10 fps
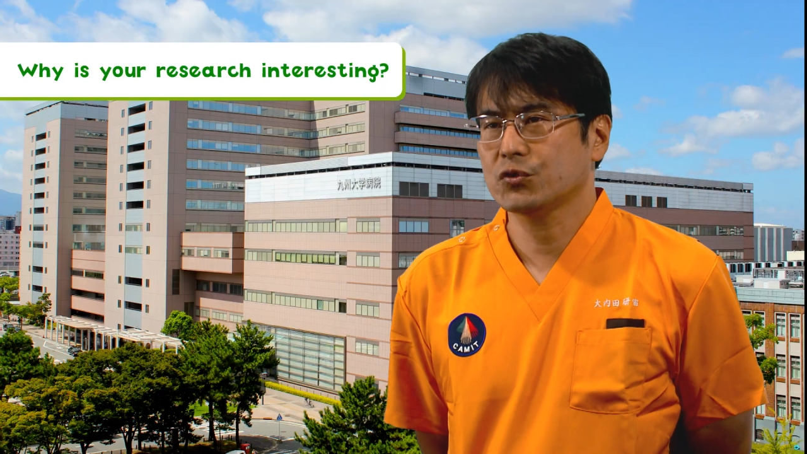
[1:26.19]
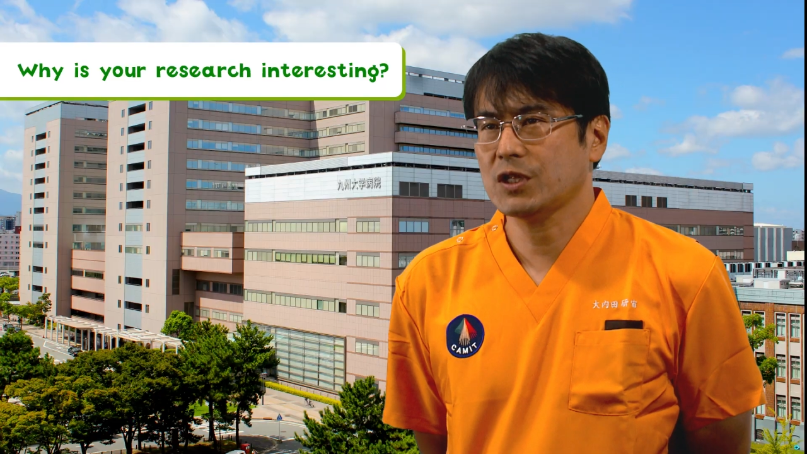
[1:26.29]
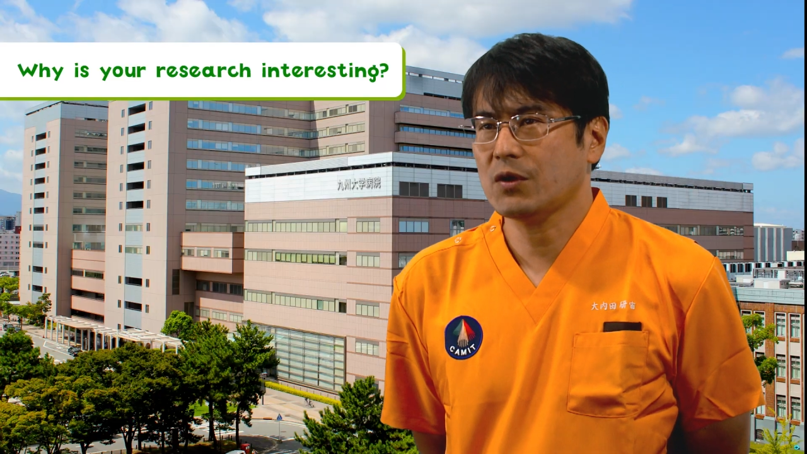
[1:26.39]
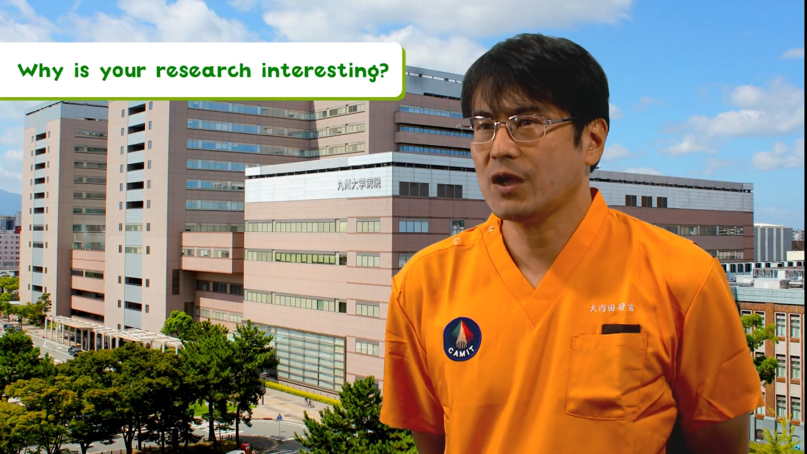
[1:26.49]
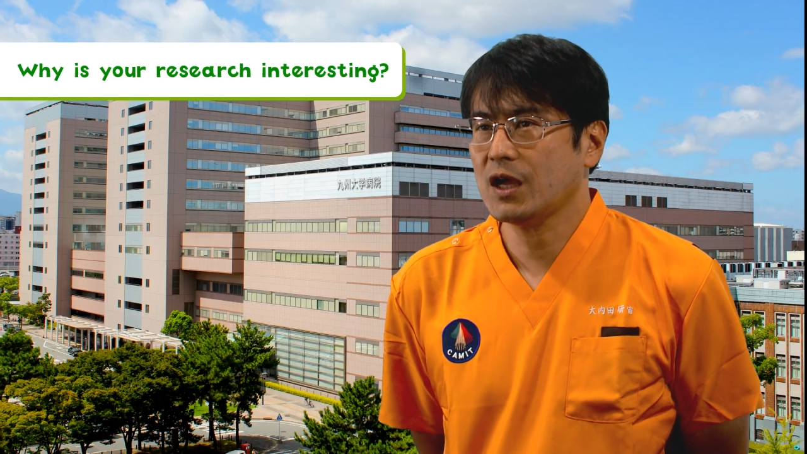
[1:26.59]

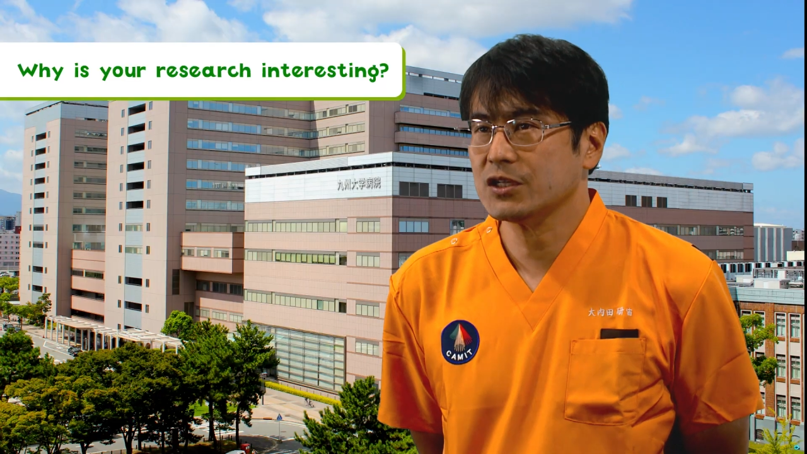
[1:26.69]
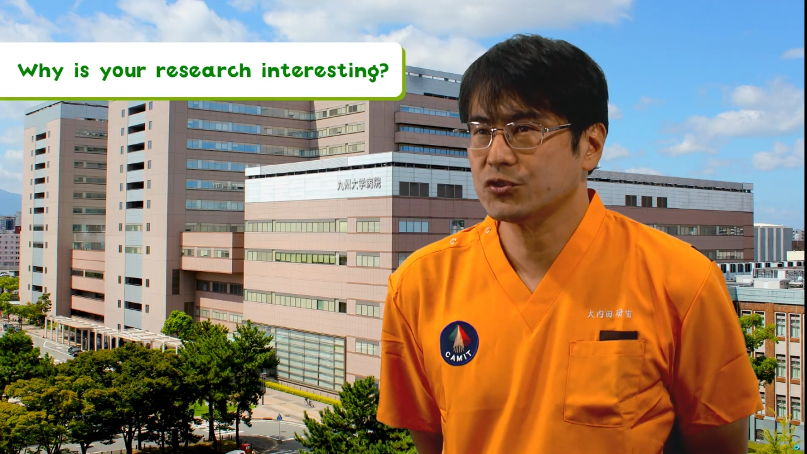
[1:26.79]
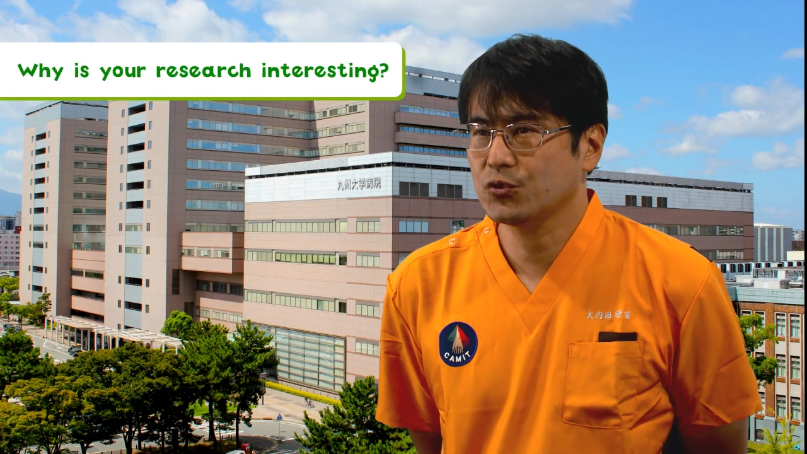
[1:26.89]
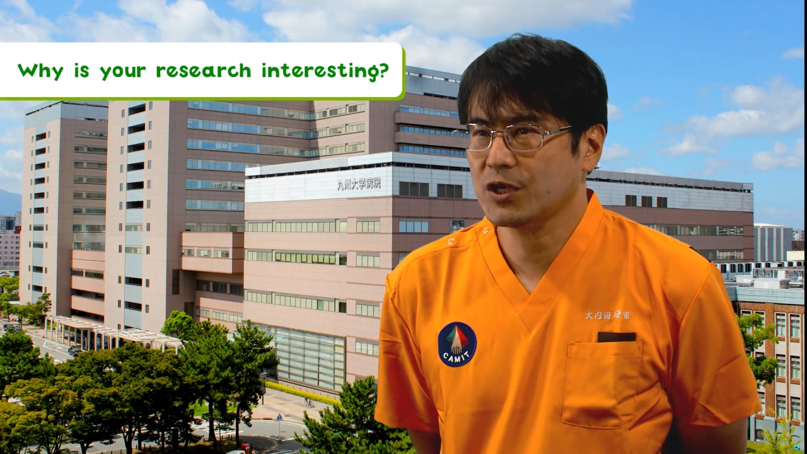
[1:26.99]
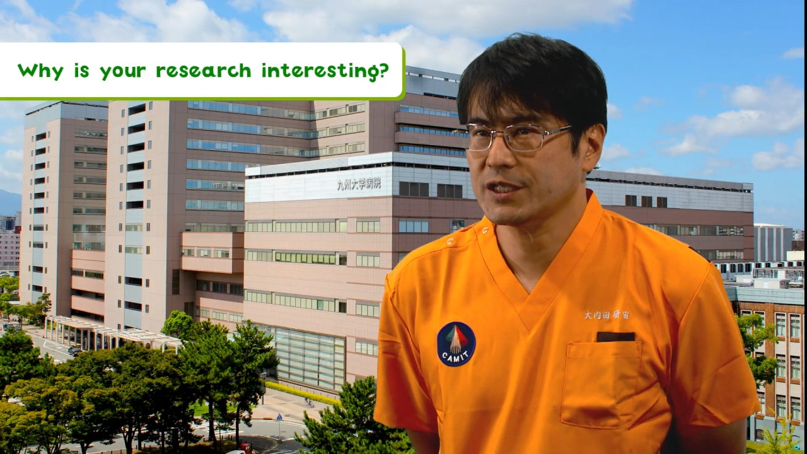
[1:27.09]
僕らは
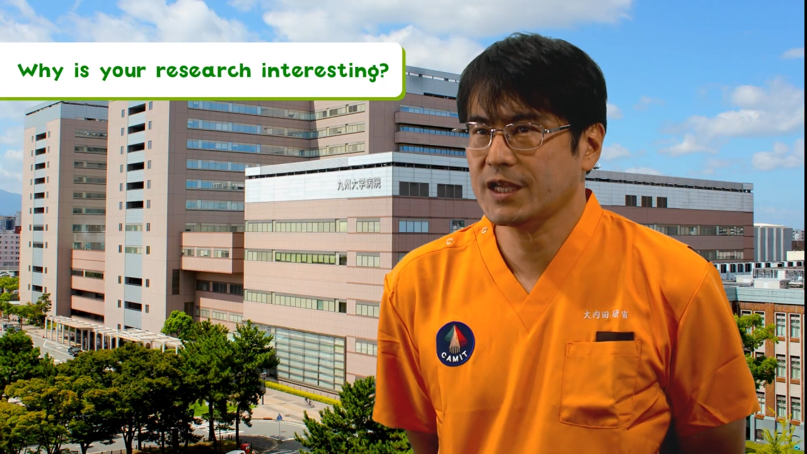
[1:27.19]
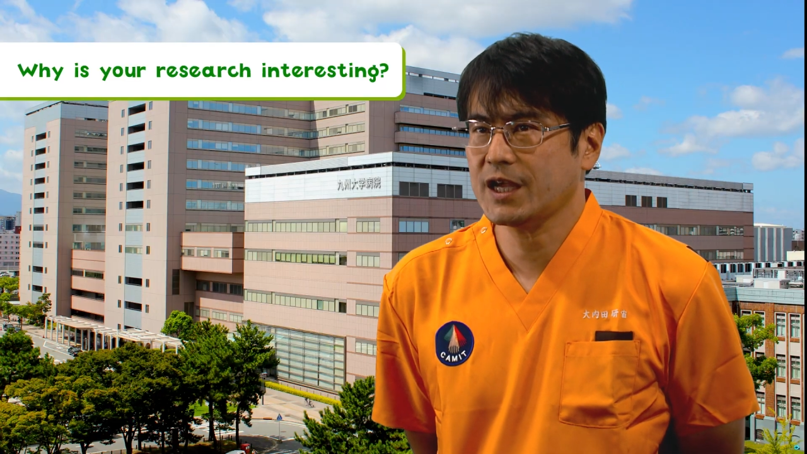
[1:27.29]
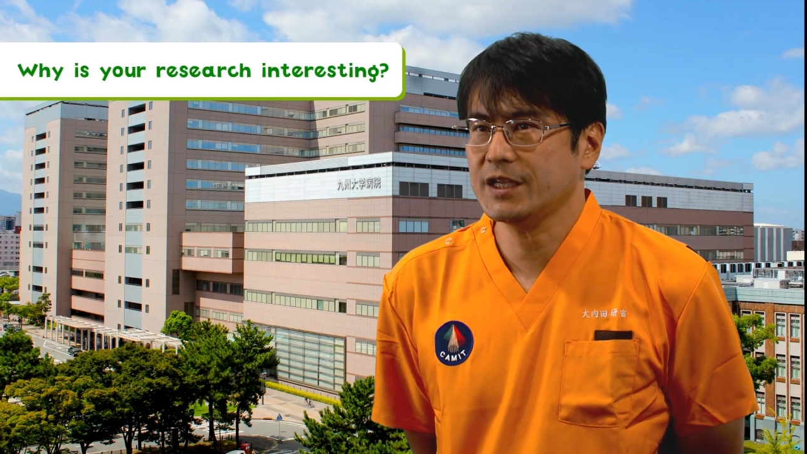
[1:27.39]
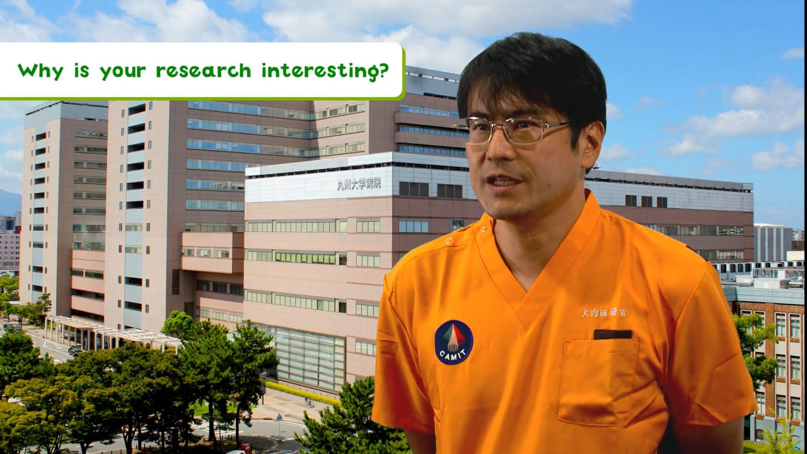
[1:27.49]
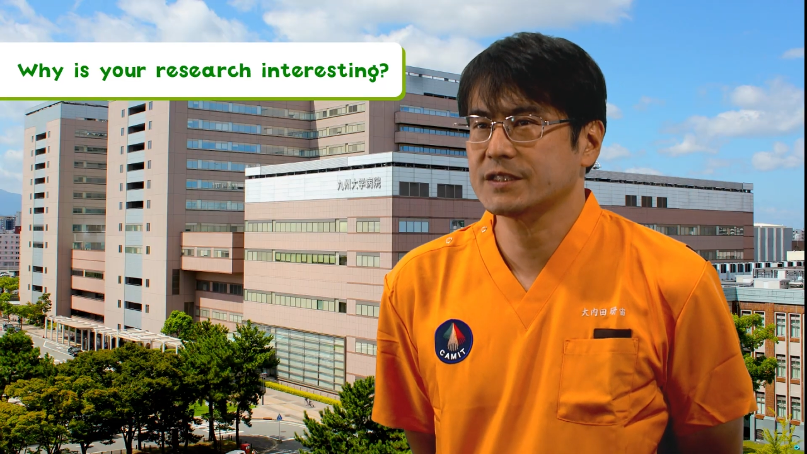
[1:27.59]
消化
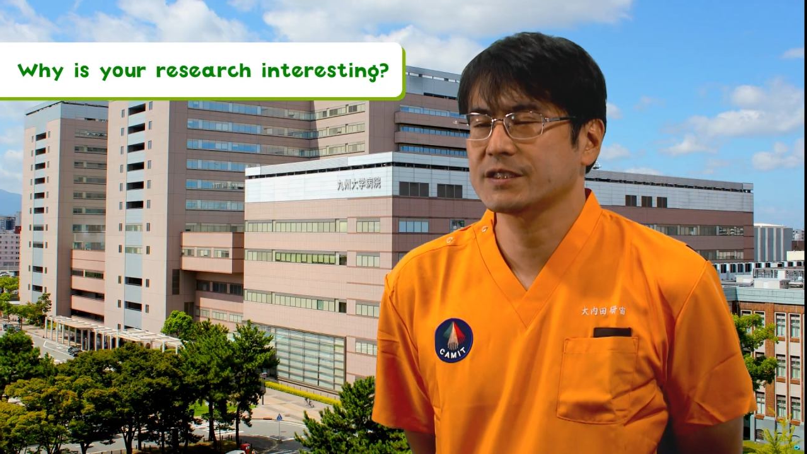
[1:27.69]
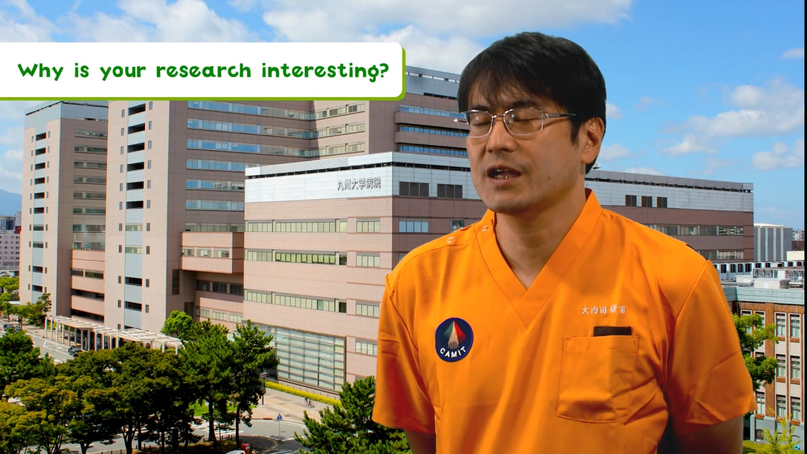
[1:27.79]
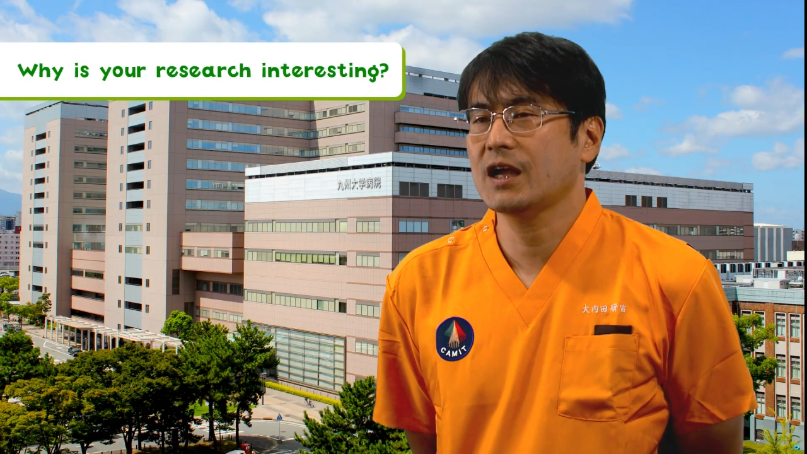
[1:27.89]
外科医です